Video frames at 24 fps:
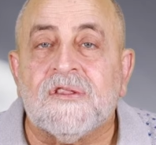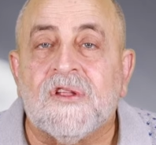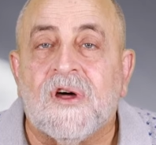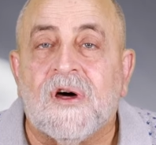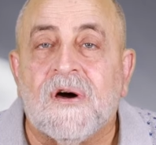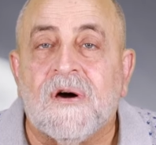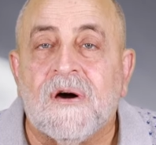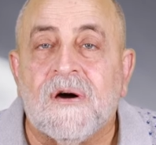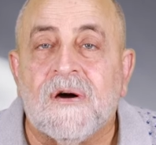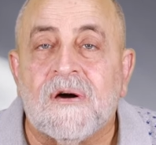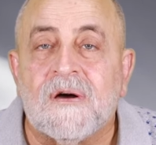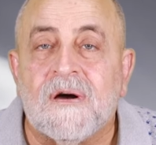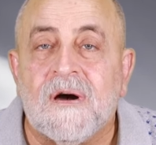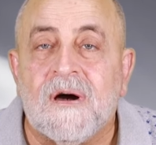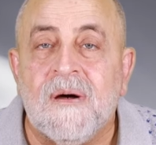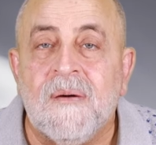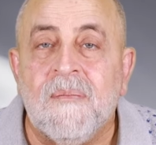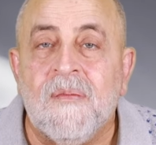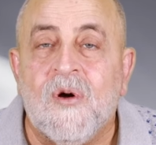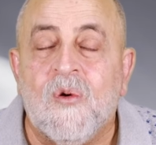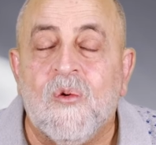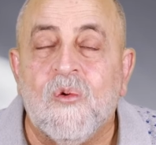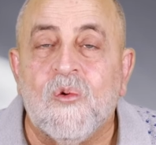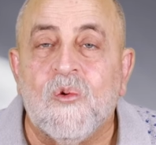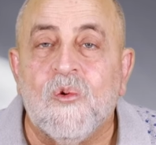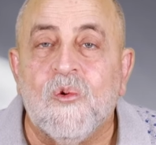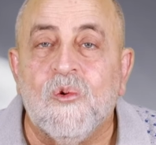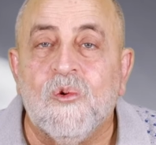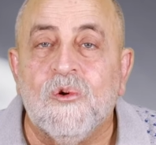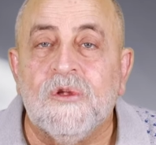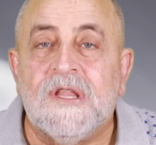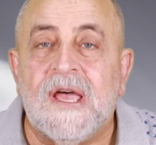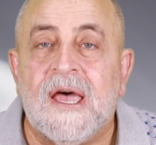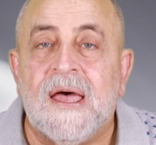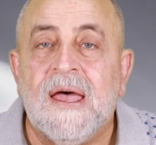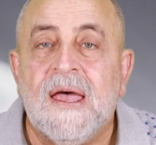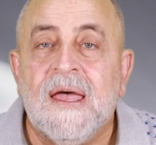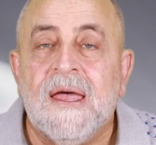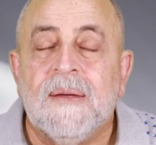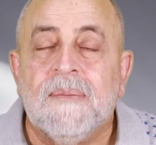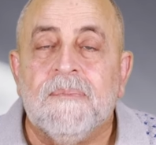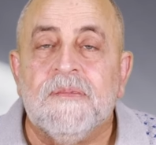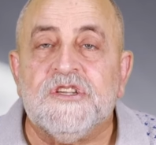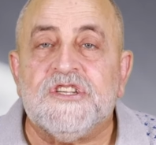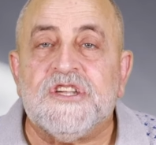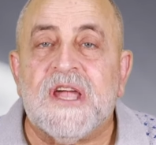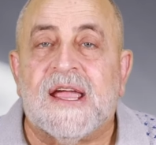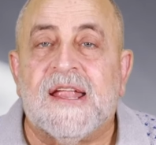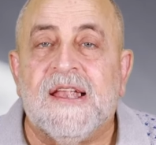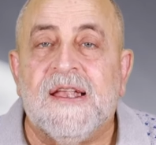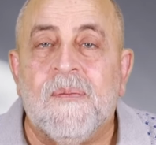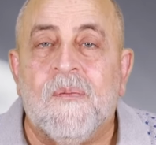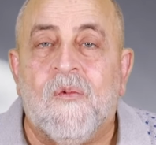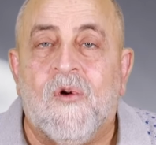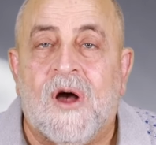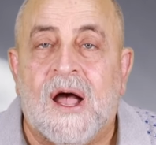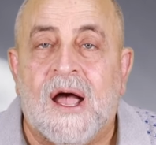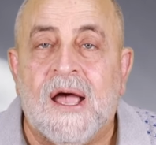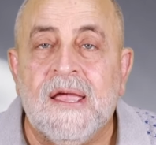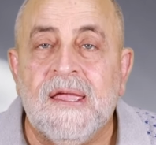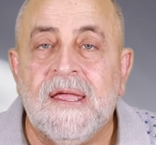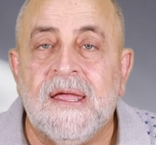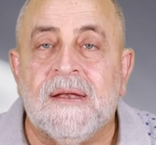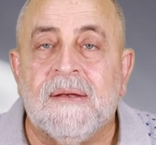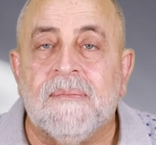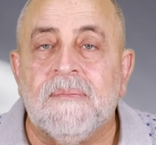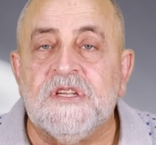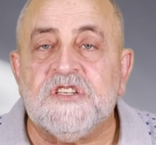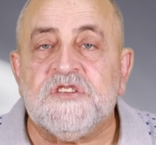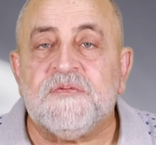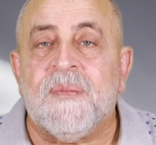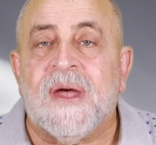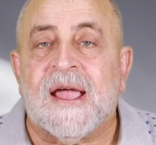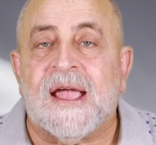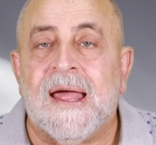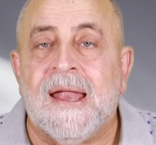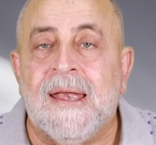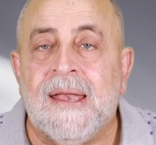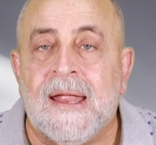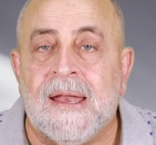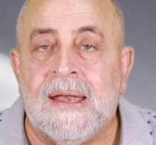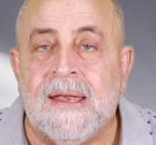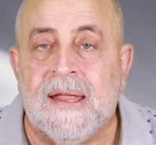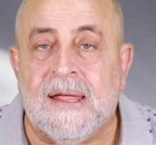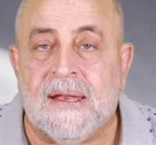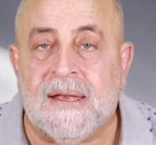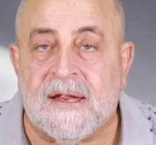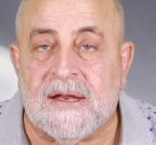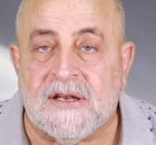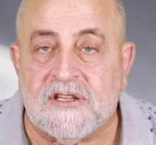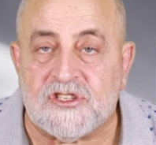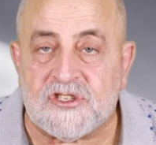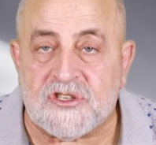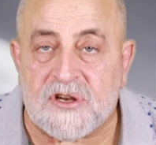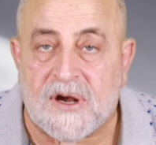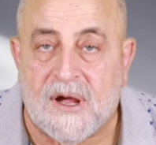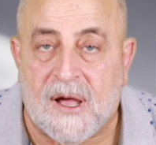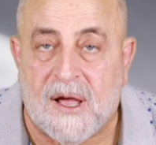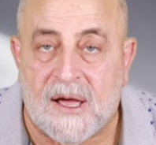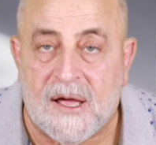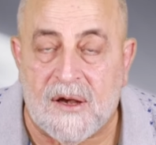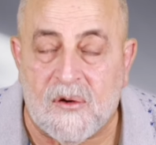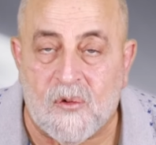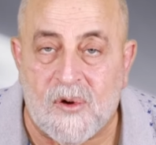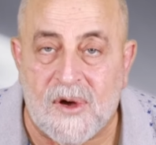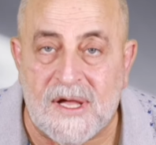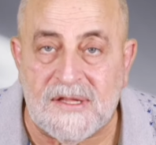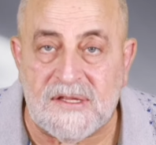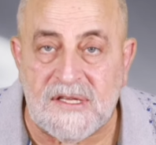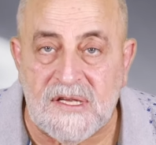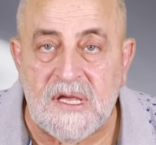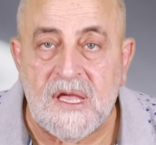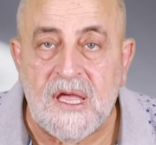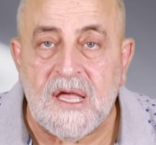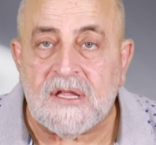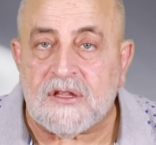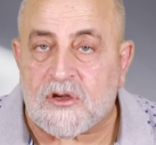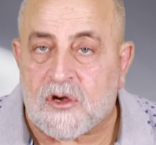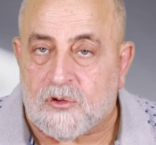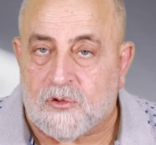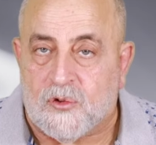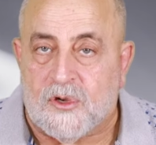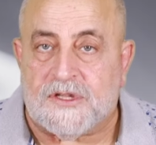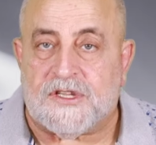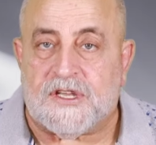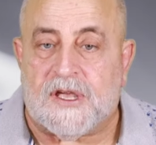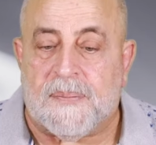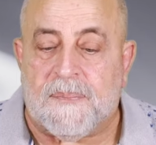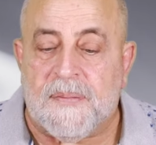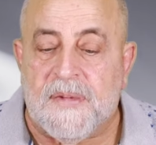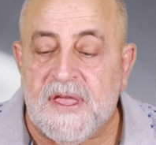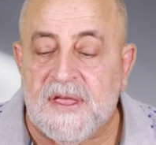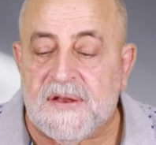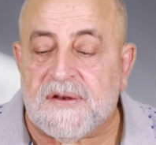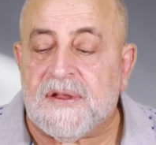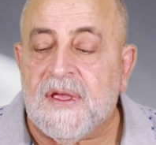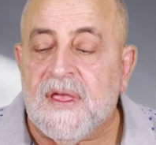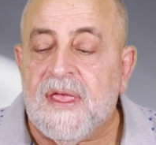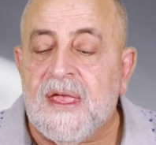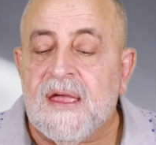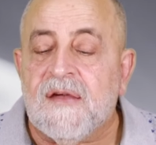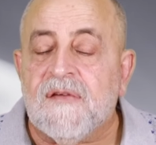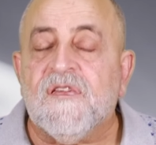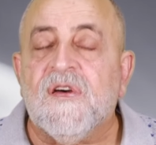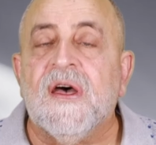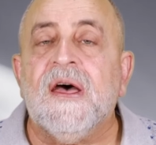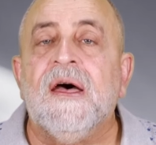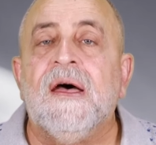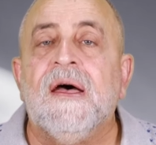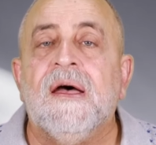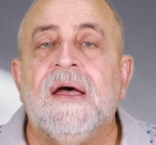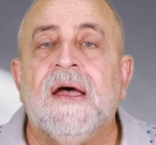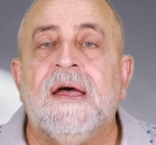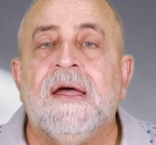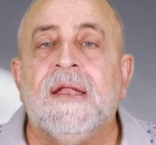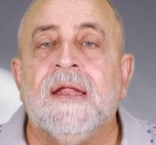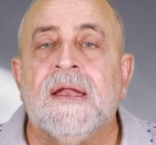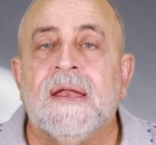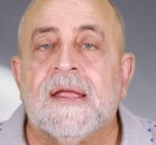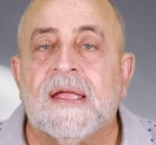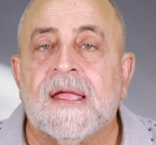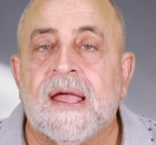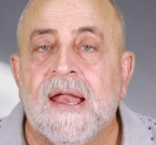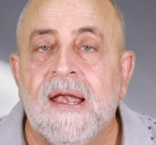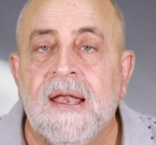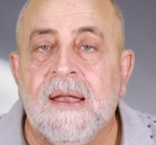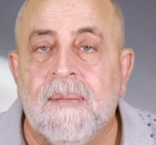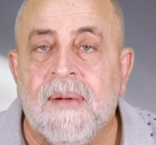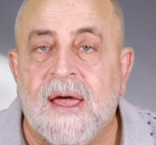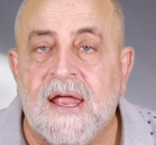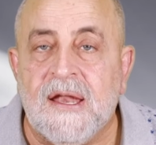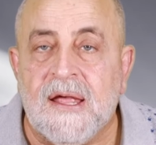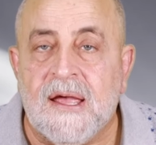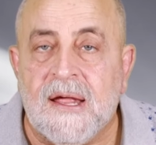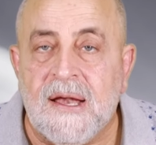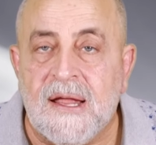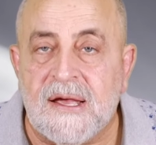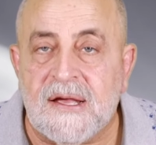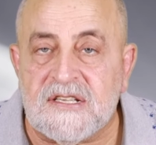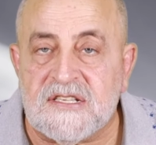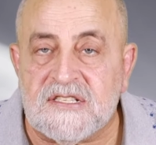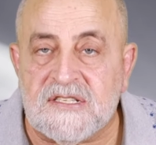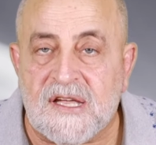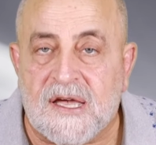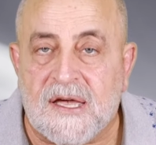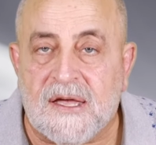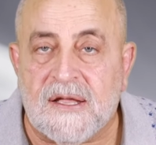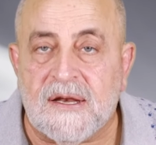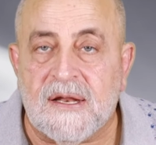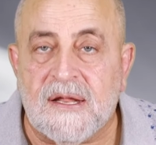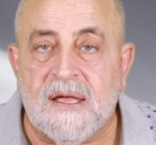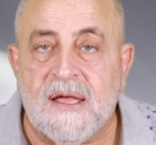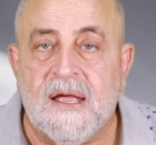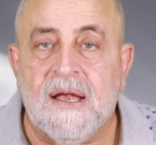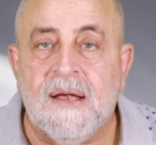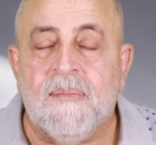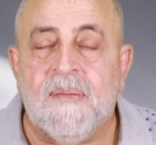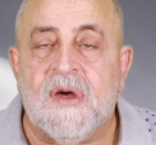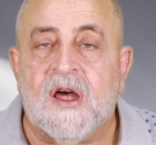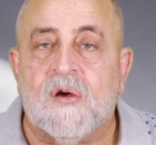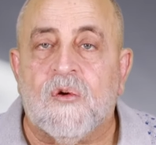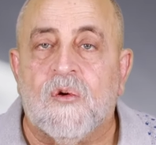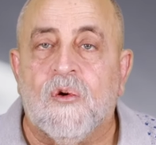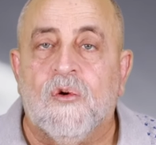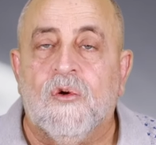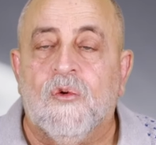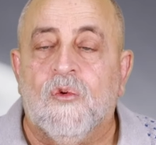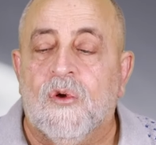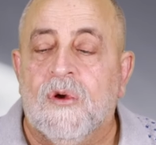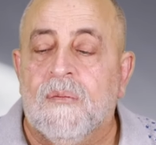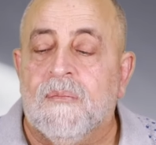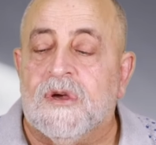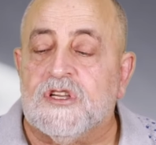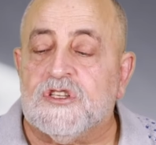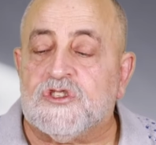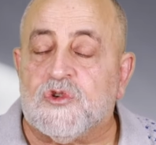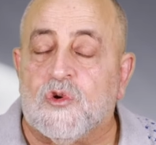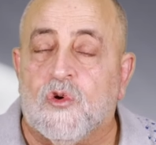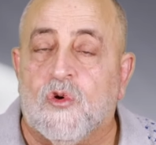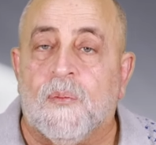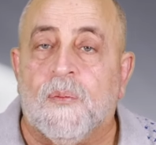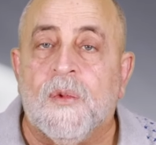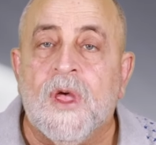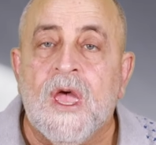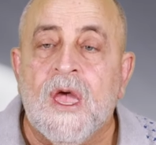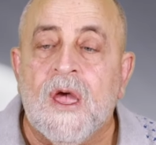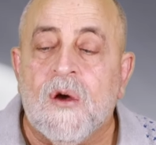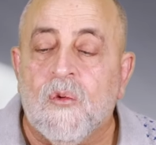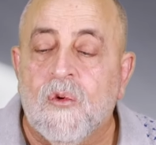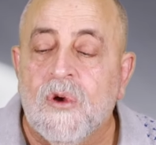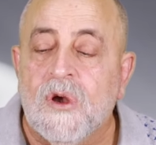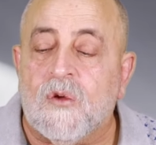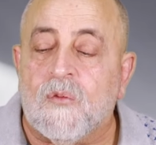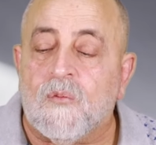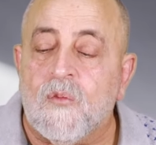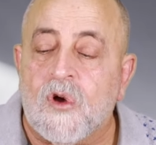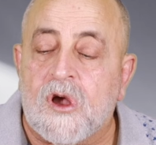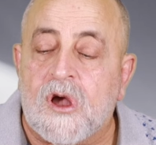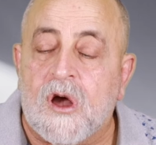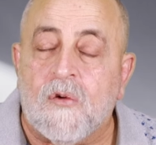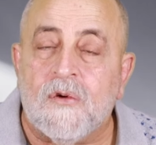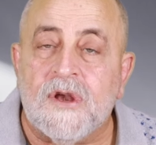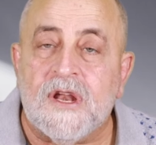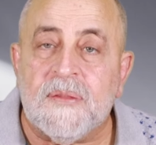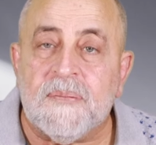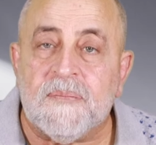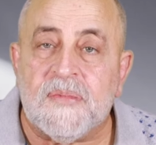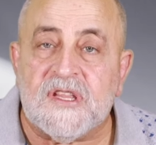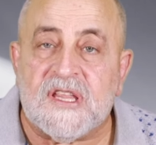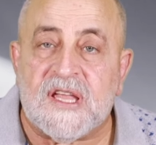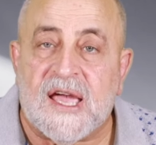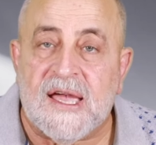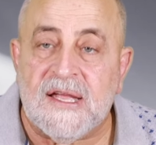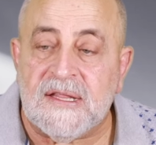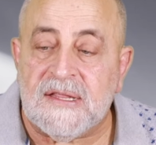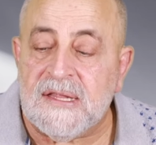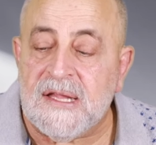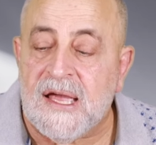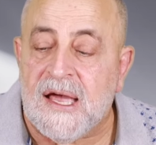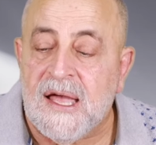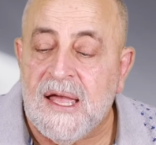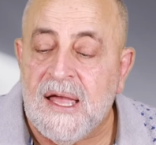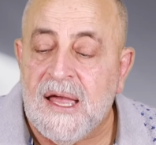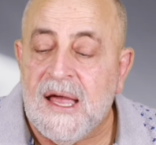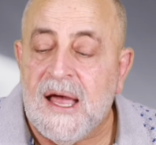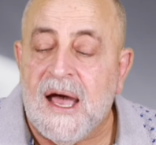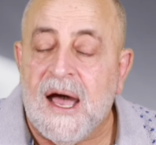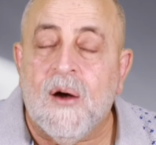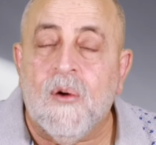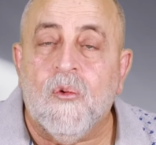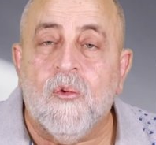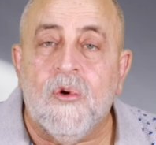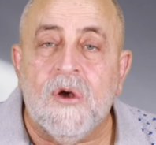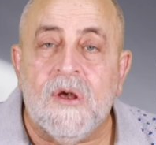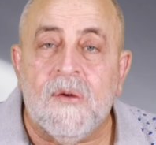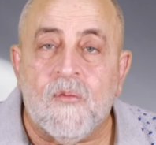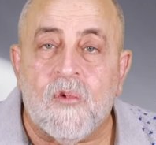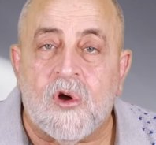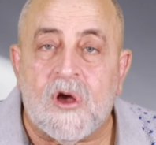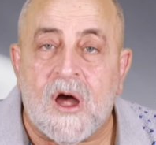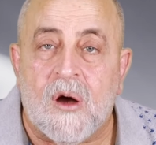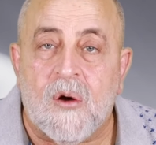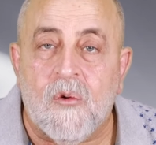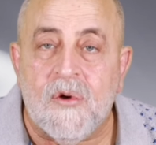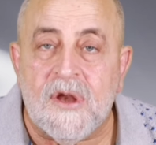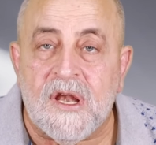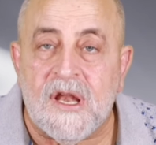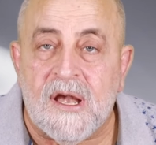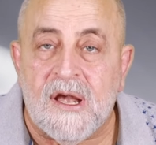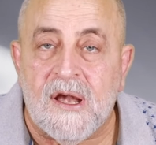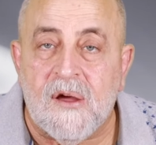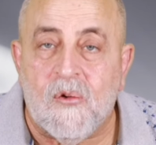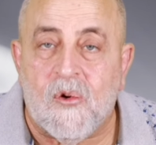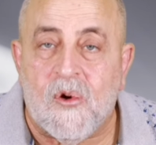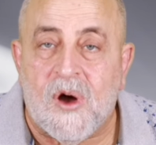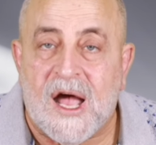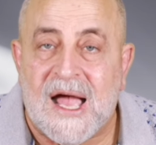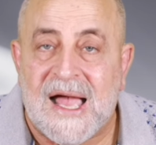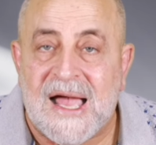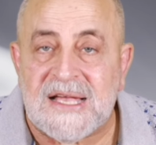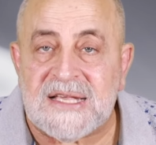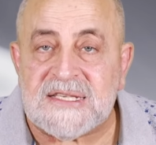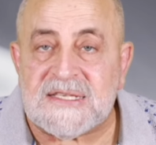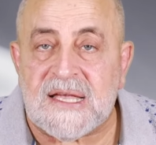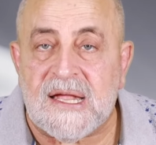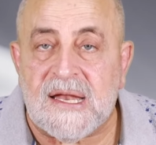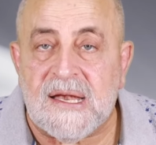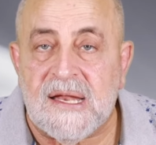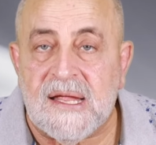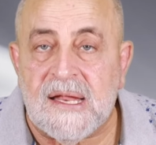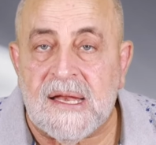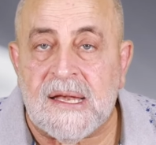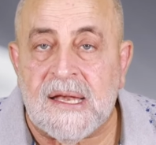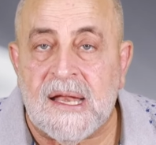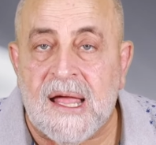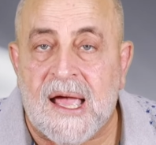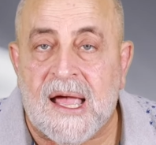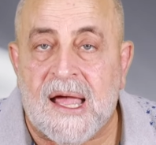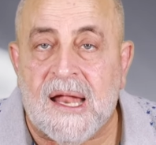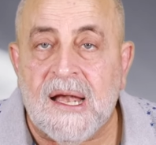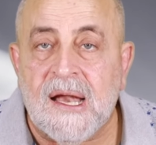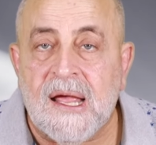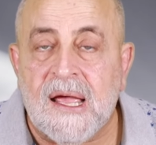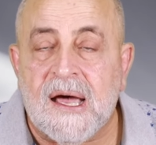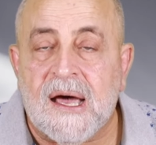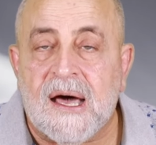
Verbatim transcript: طاقه موجوده بشكل معين مش مجالنا ان احنا نشرحها دلوقتي تاخد وقت كبير فاحنا هنتكلم عن علاج السحر المأكول والمشروب والمكونات بتاعتنا اول مكون اللي هو عسل النحل